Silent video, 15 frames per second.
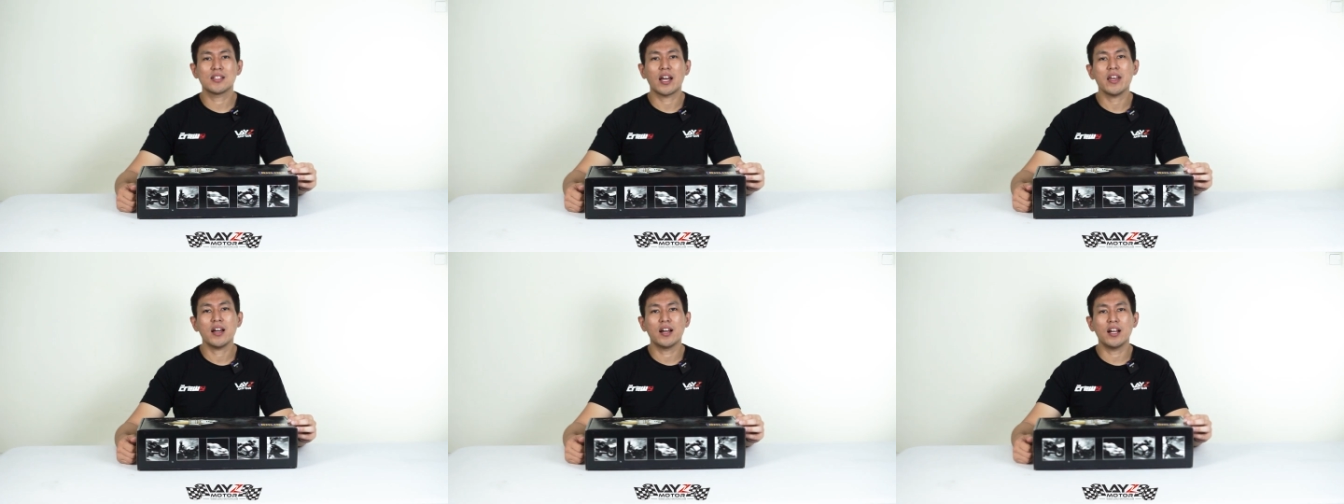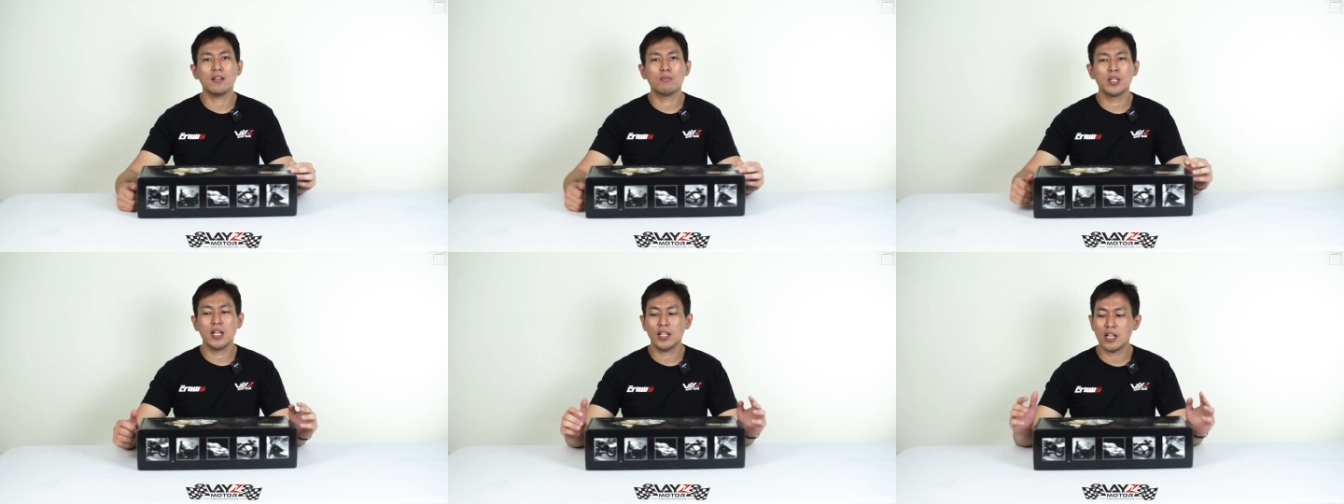Sayang
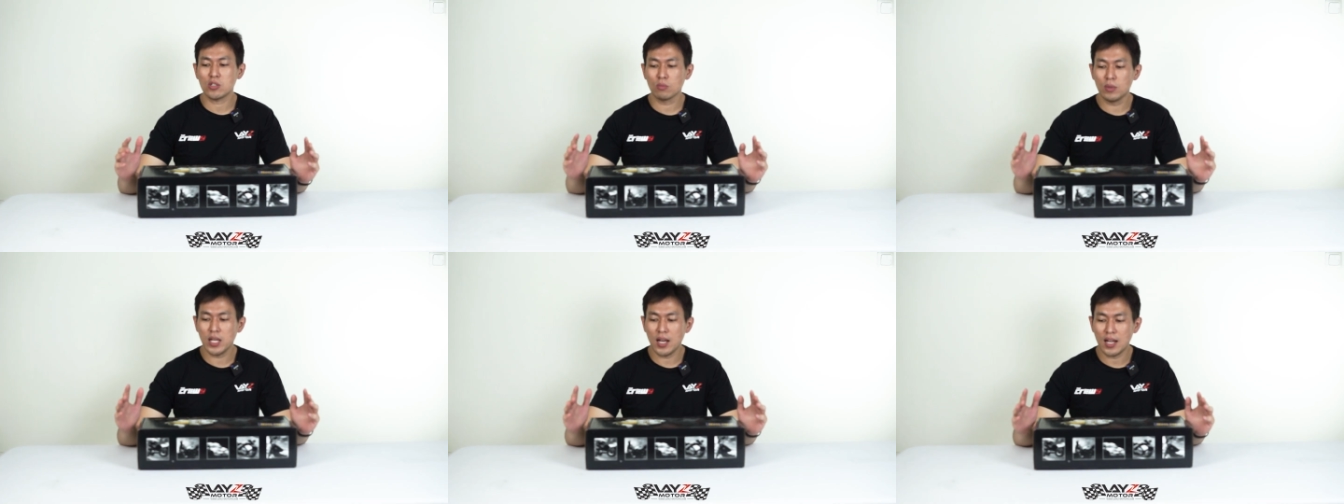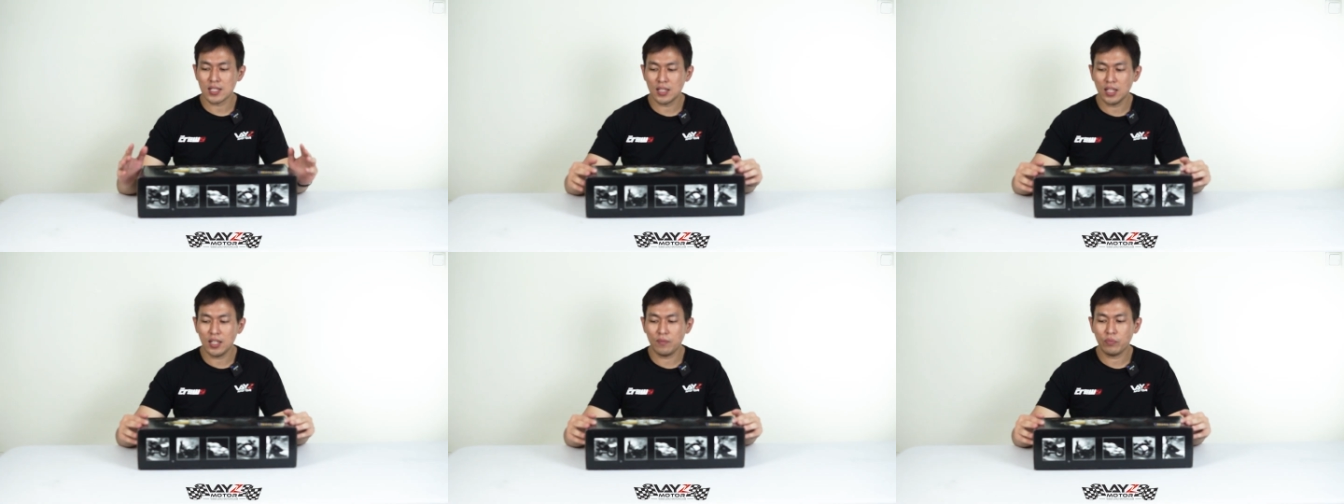kan? Mending kita langsung beli yang
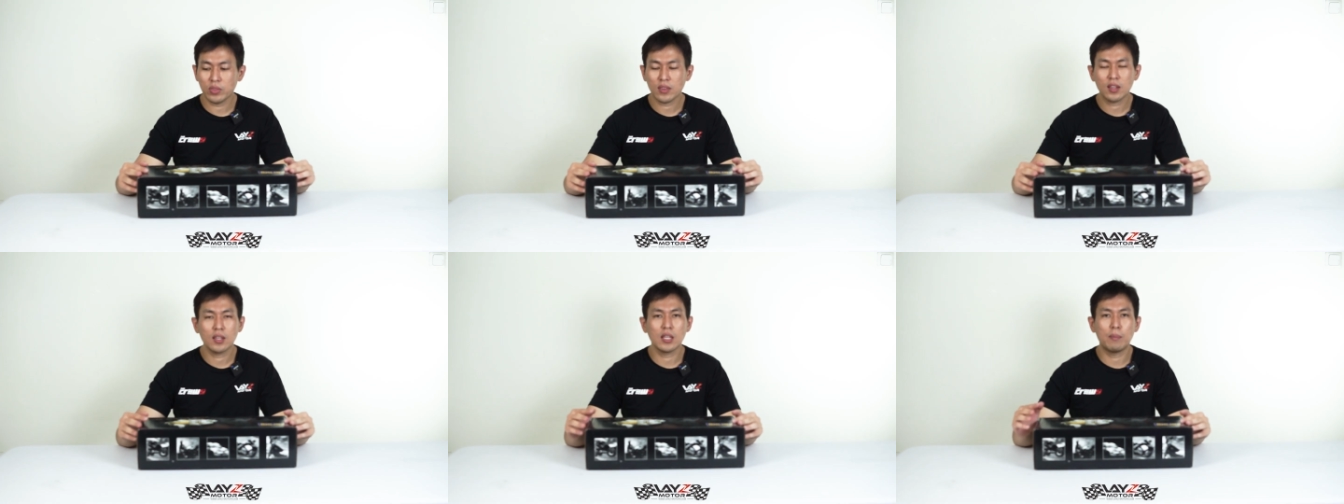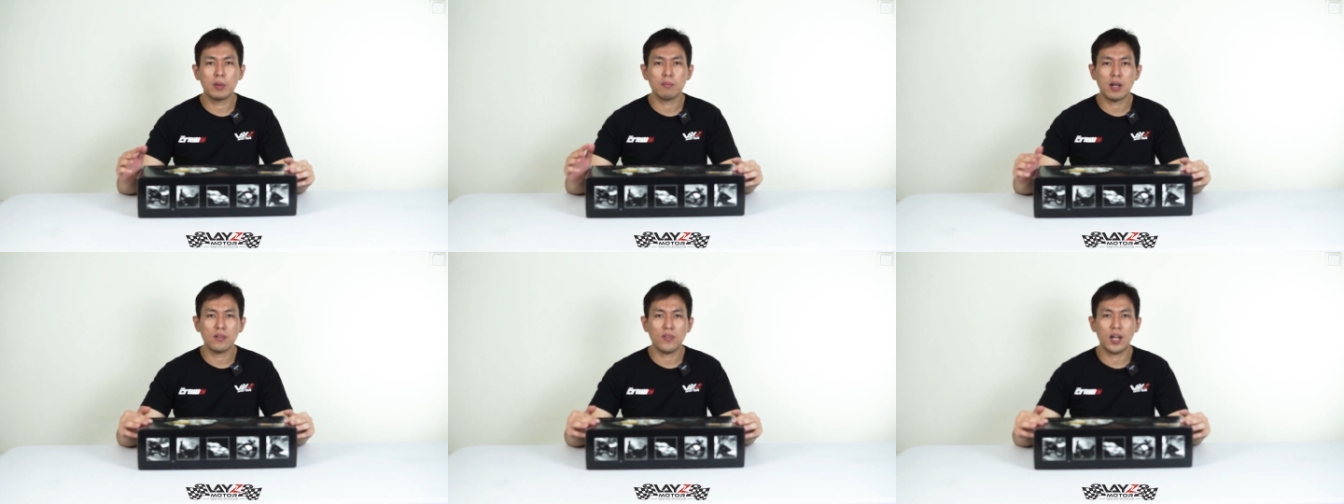asli,
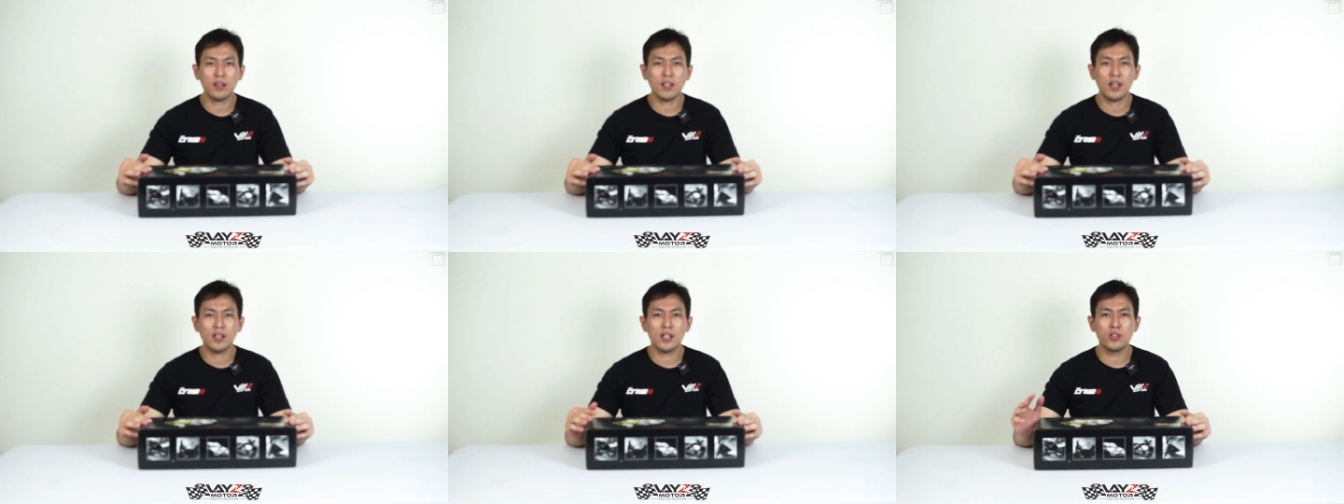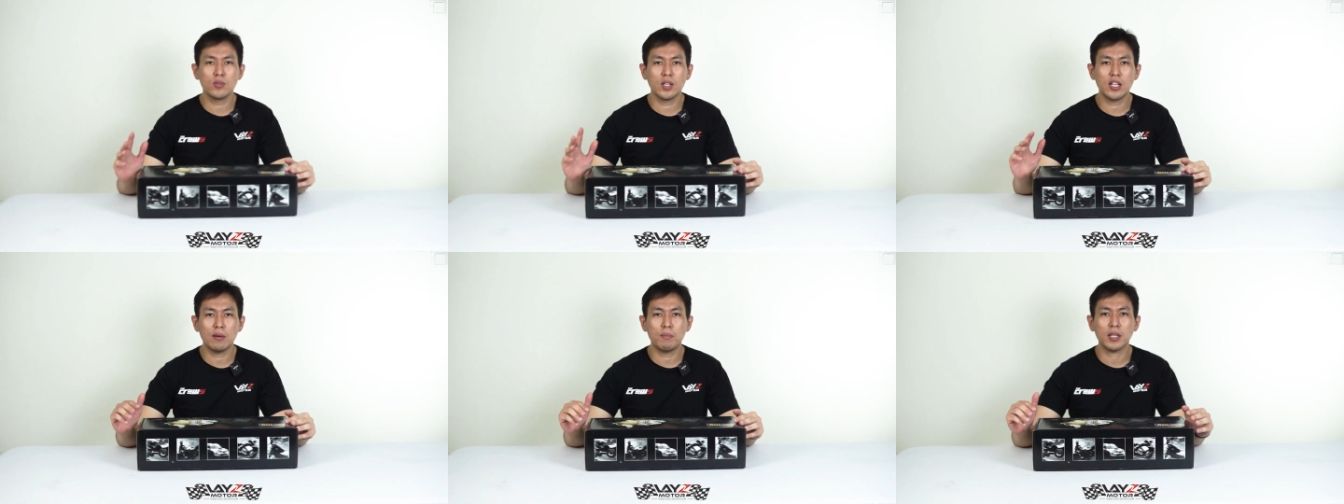dapat manfaatnya dan
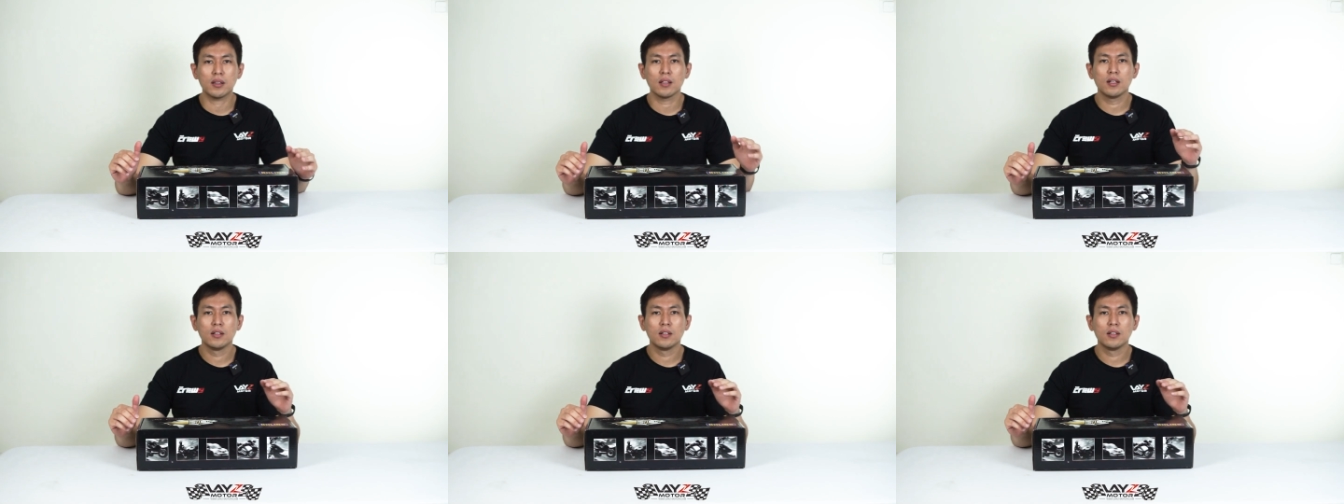juga dapat